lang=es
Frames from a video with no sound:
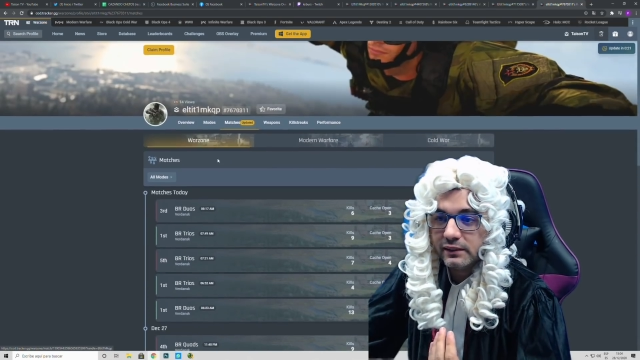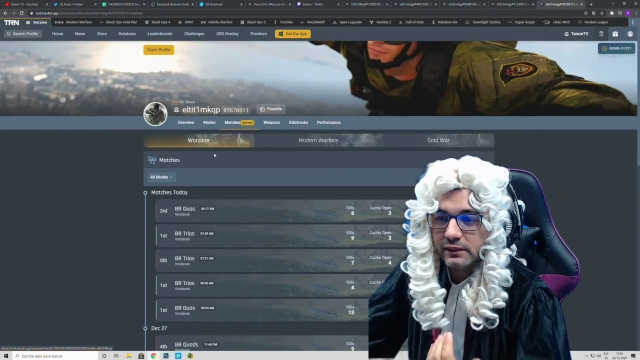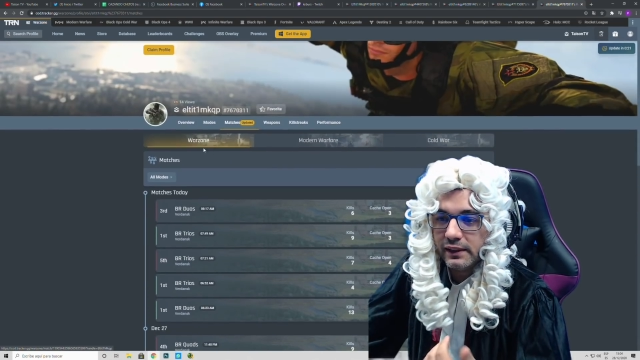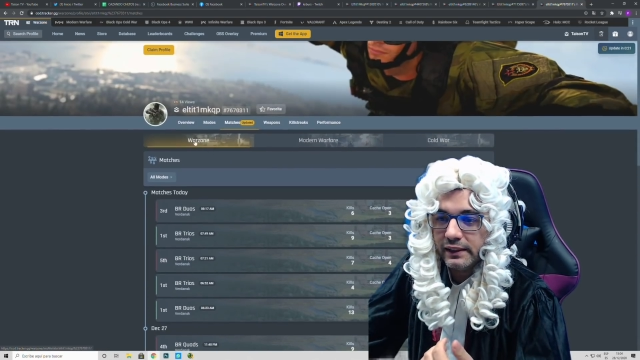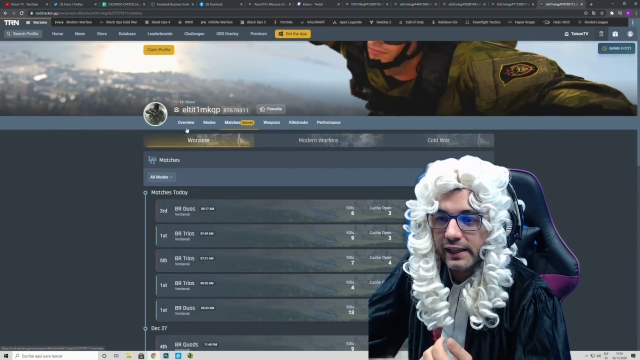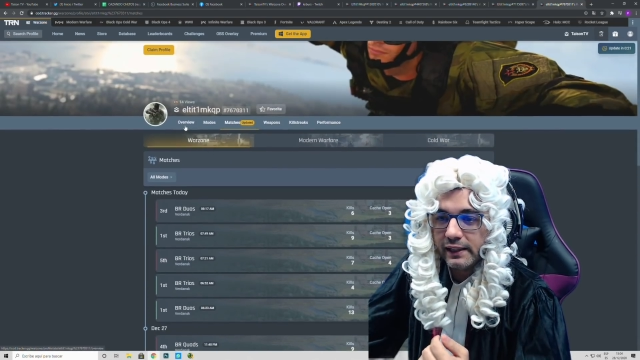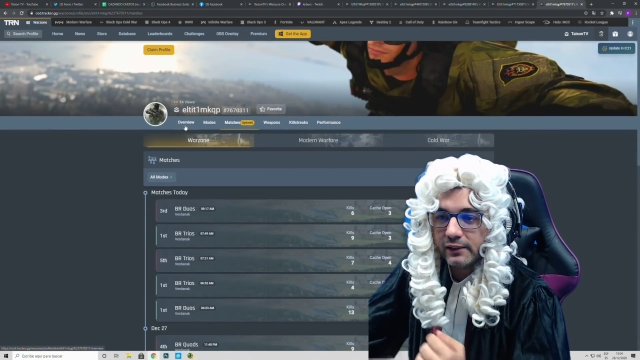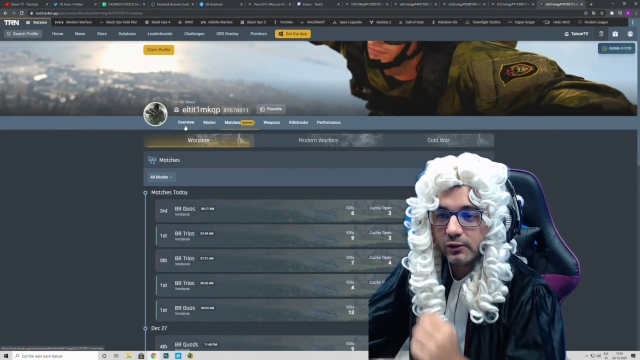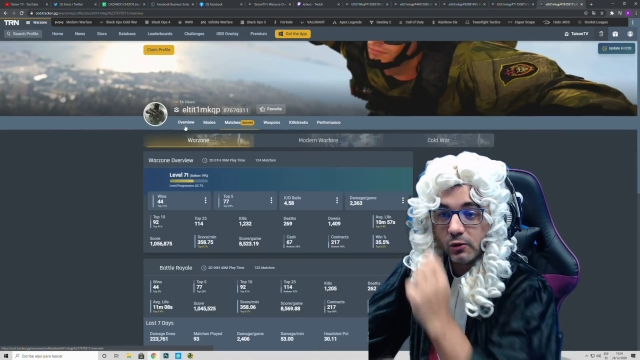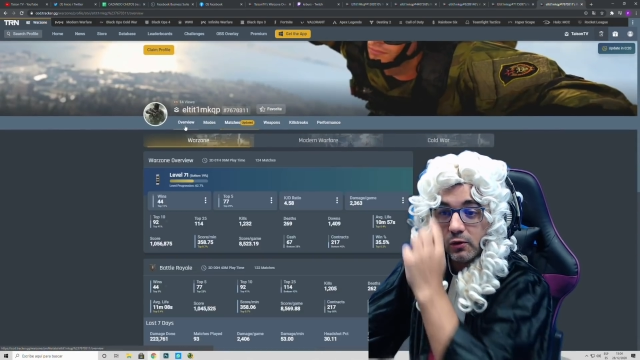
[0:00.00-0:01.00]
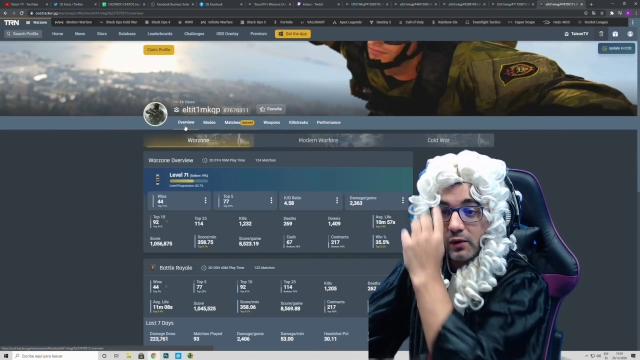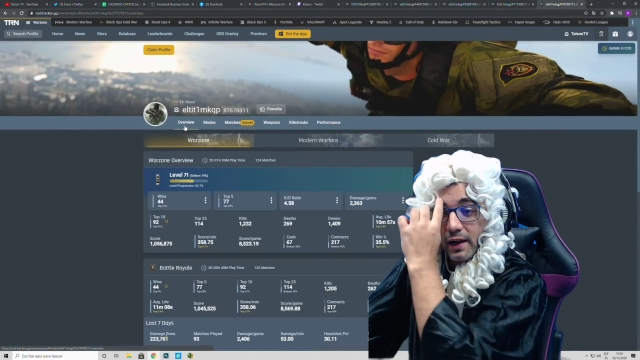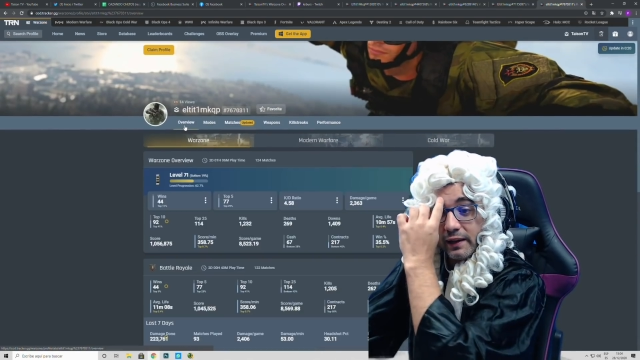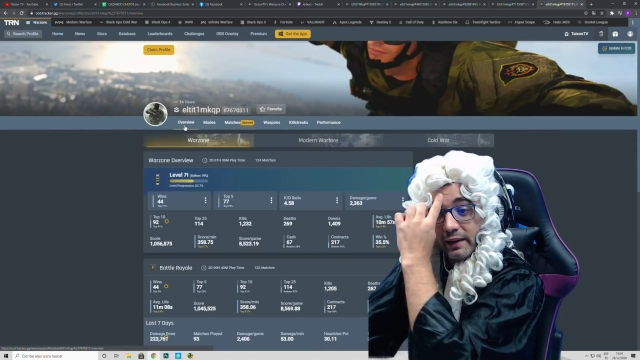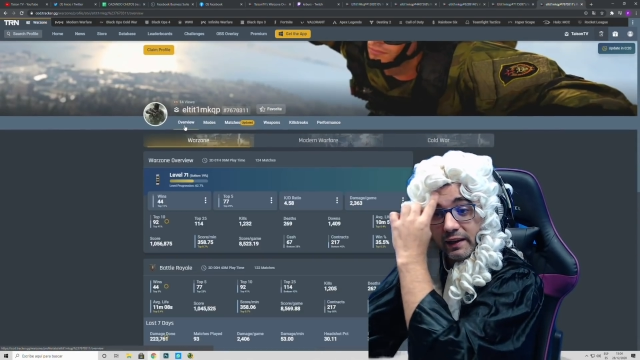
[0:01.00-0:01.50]
en directo.
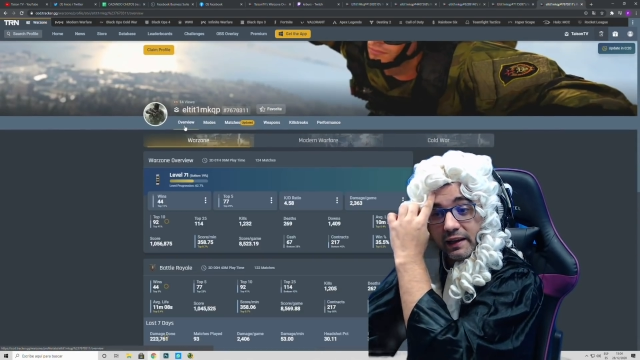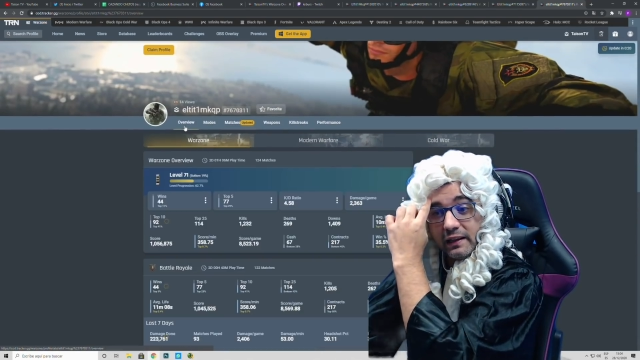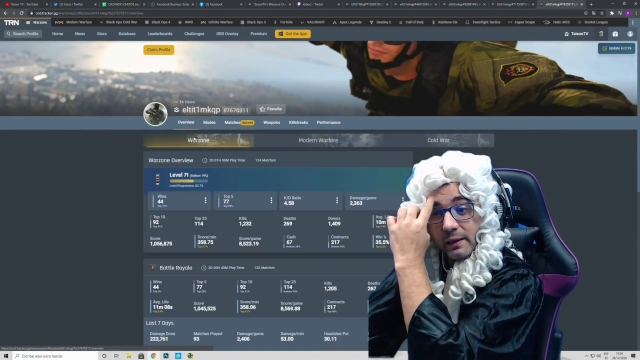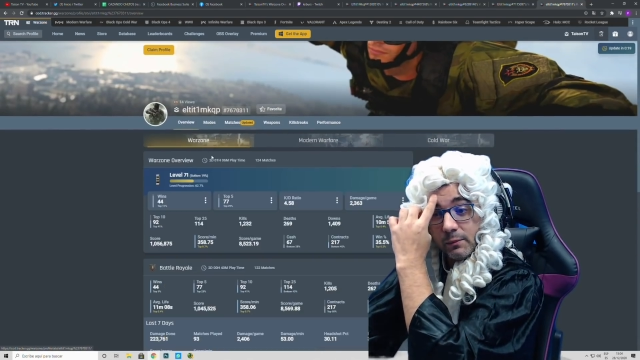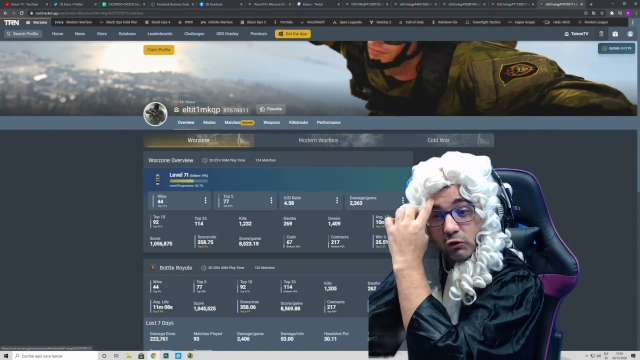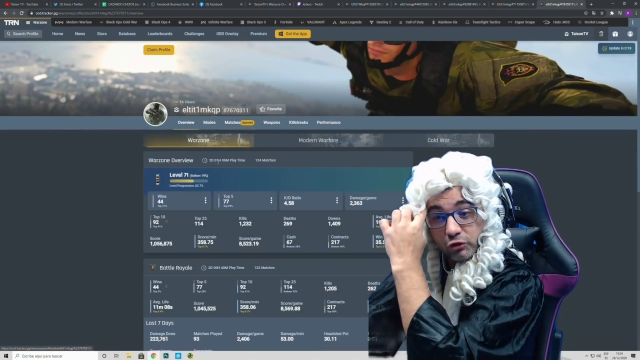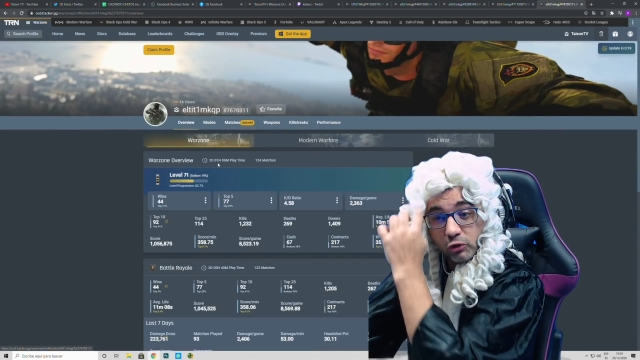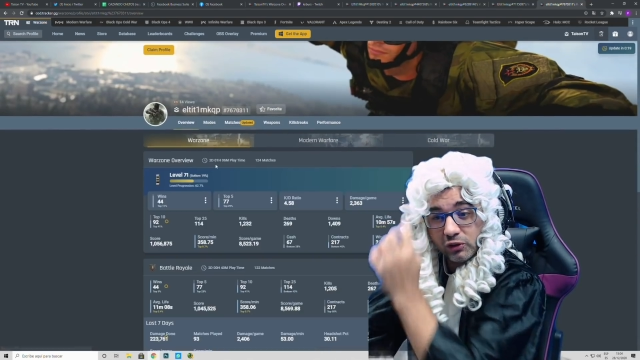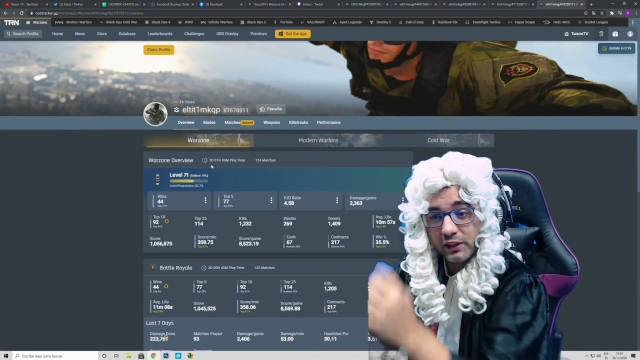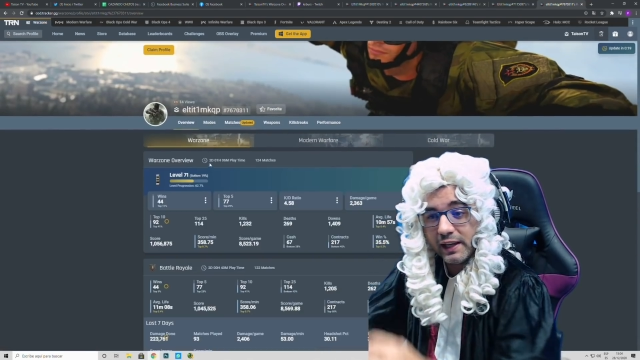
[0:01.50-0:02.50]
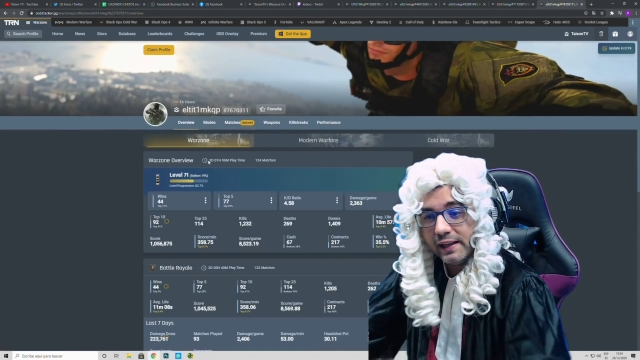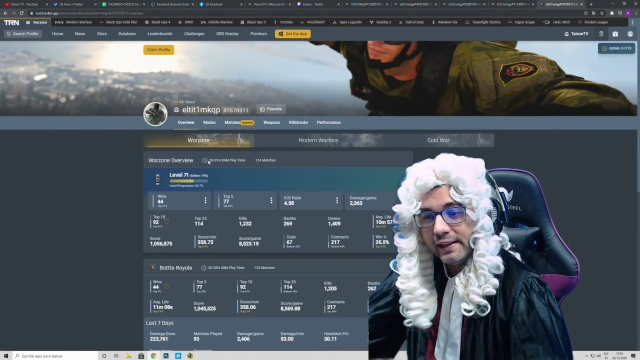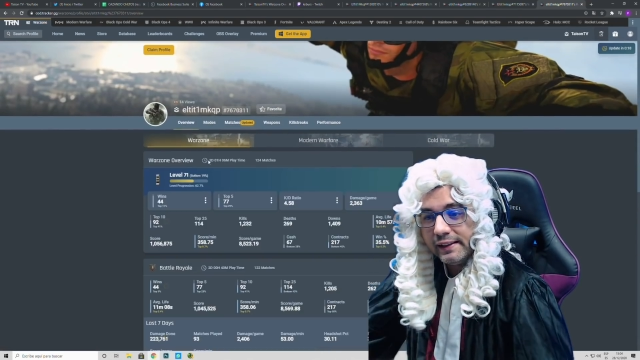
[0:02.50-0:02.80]
Aquí el hermosote.